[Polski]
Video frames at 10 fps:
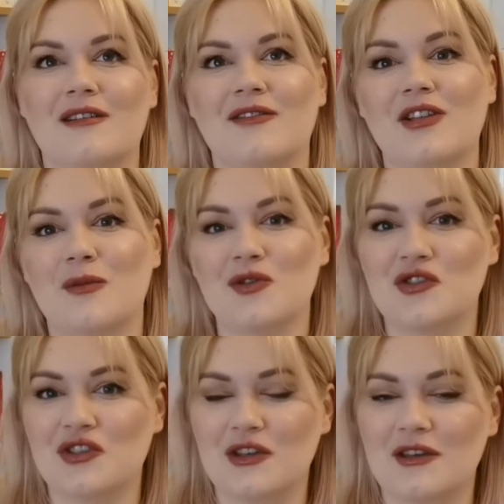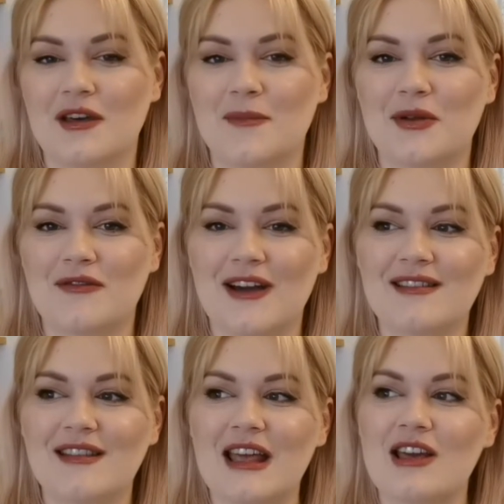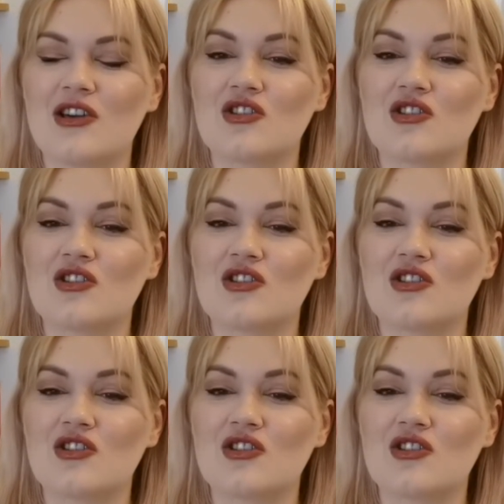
wiadomości prywatnej,